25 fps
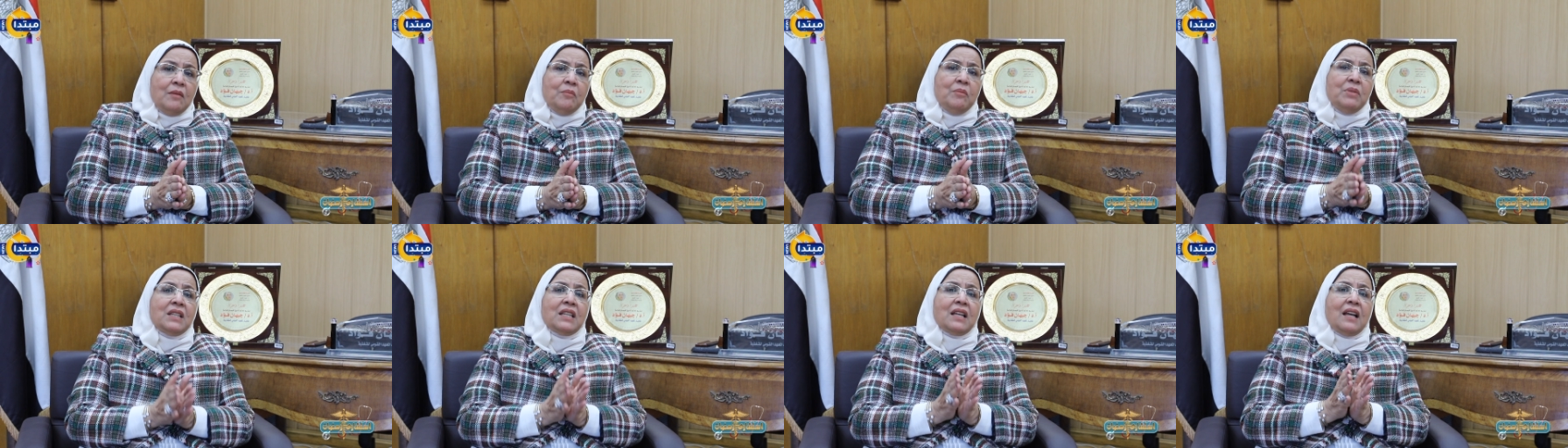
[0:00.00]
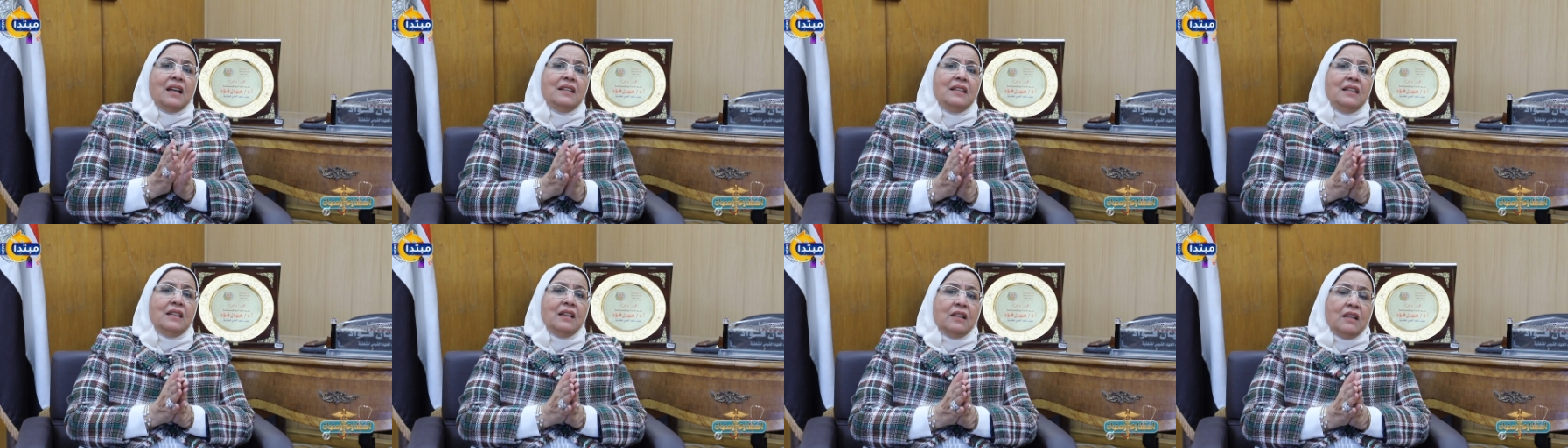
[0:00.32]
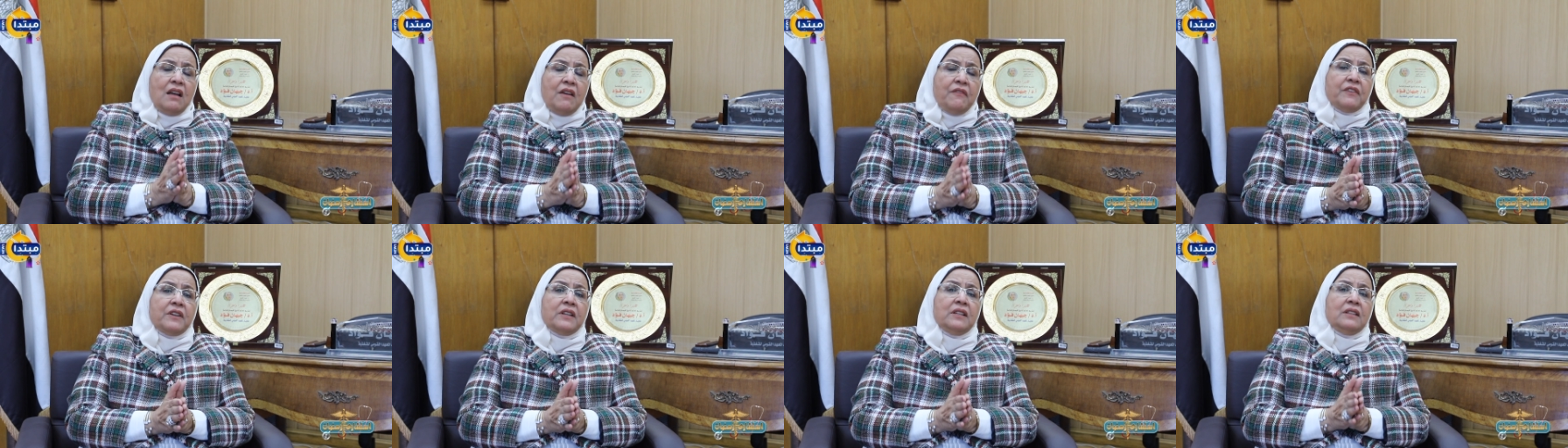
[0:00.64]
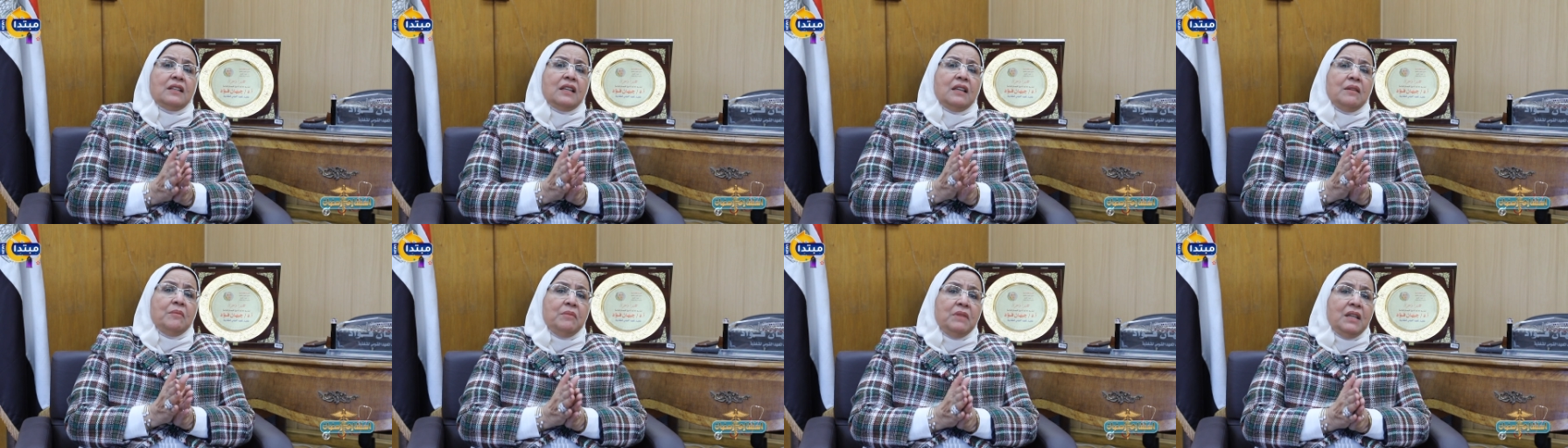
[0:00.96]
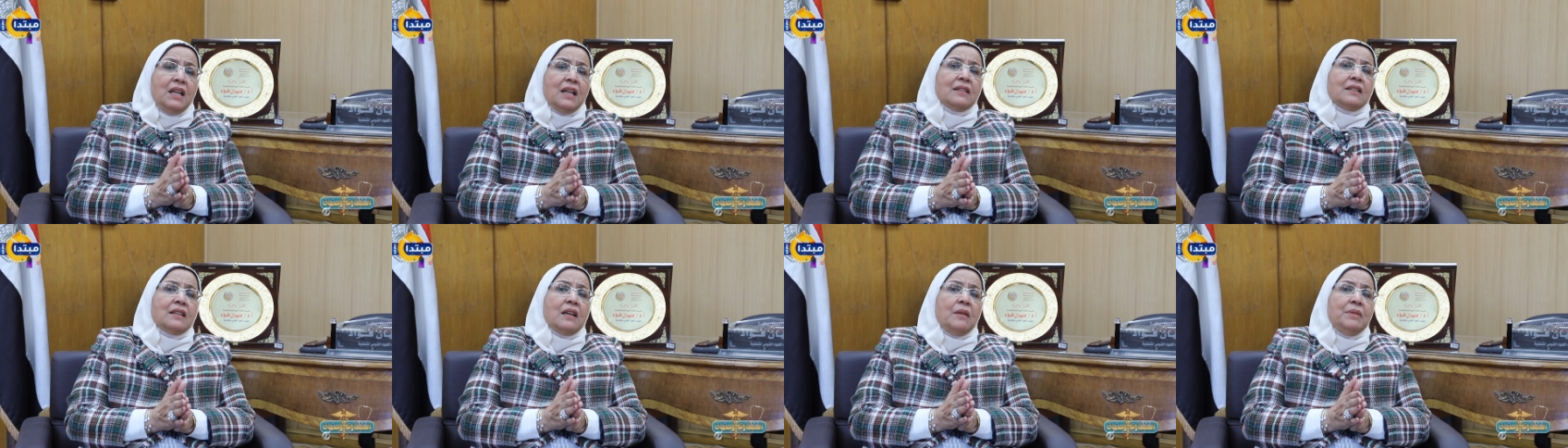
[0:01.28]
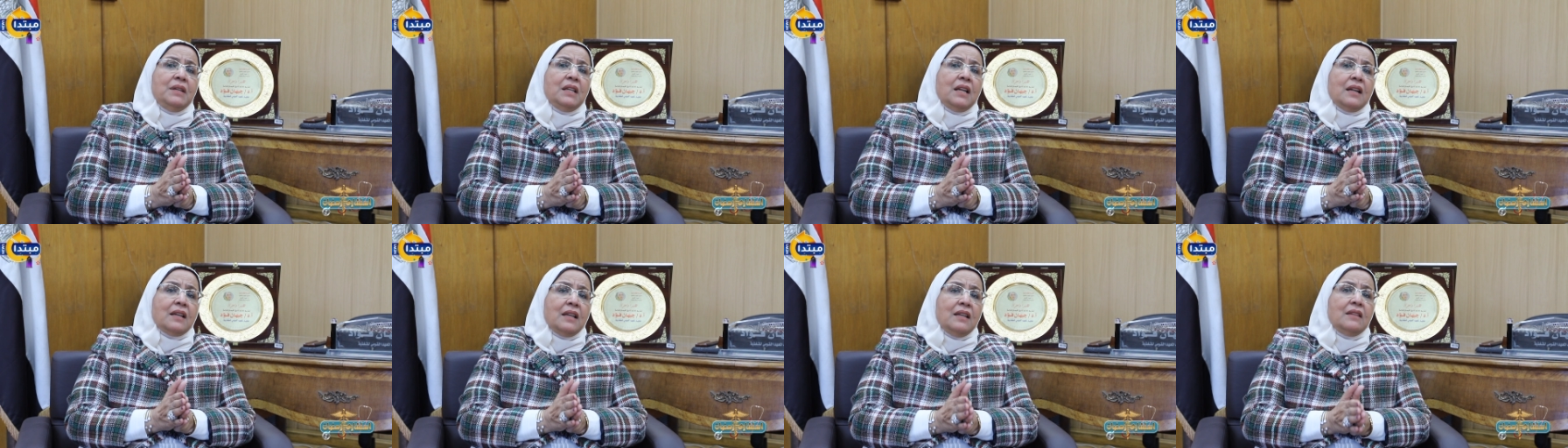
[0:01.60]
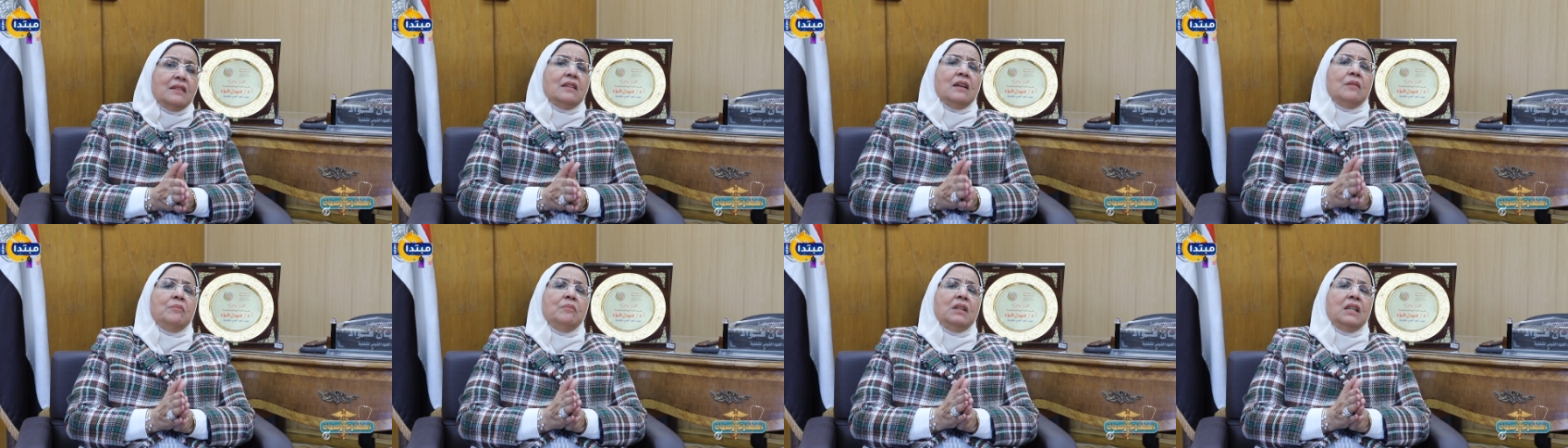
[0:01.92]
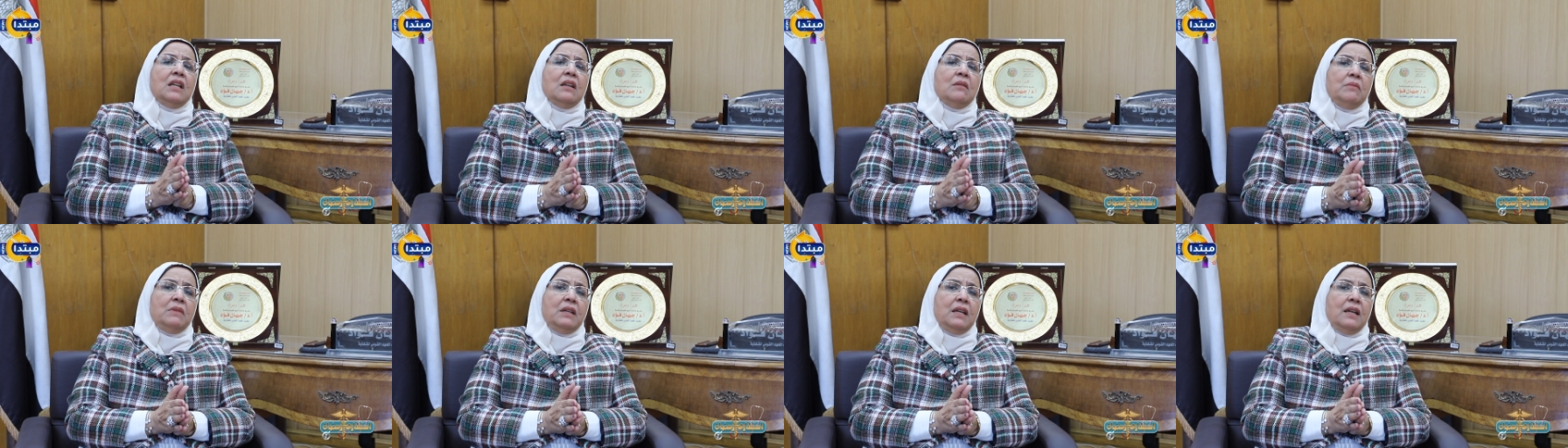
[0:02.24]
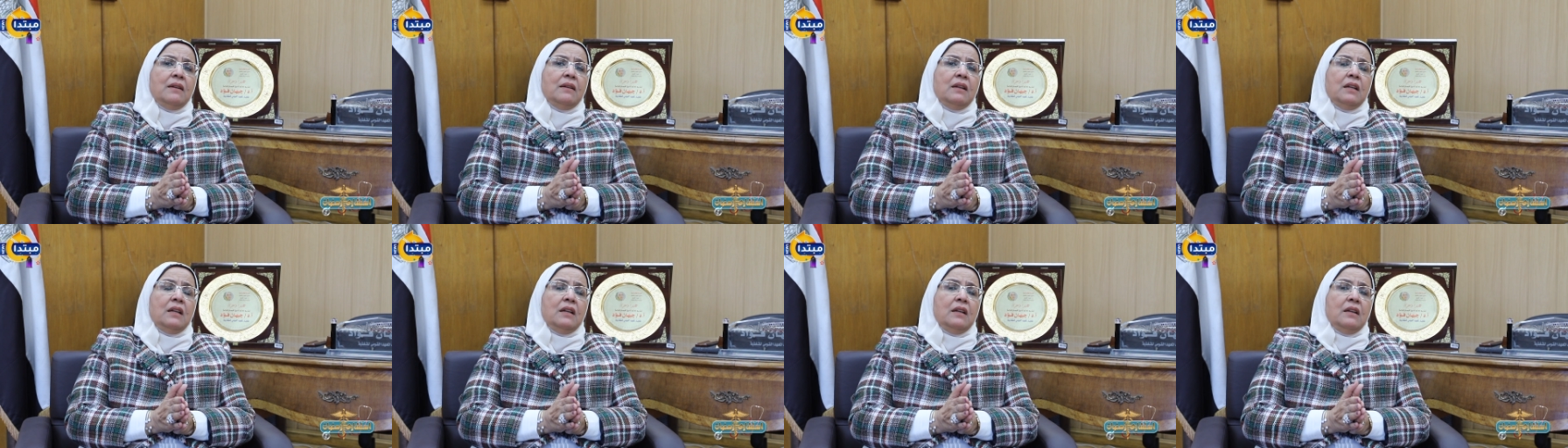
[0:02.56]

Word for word: بتخلينا نفقد كميات كبيره جدا من المياه